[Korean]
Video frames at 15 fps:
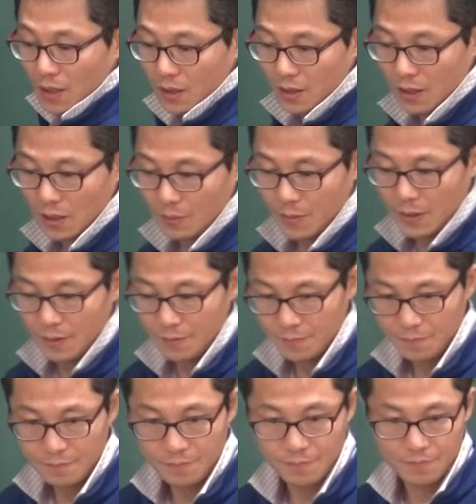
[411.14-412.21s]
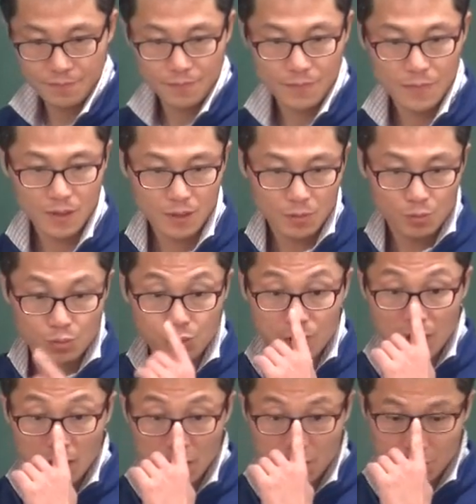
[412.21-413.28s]
그 다음에
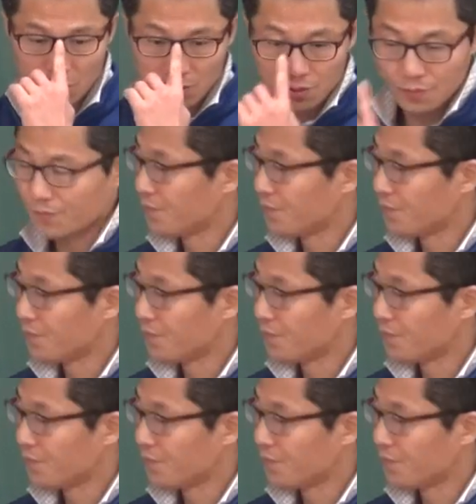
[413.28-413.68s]
부사 강조.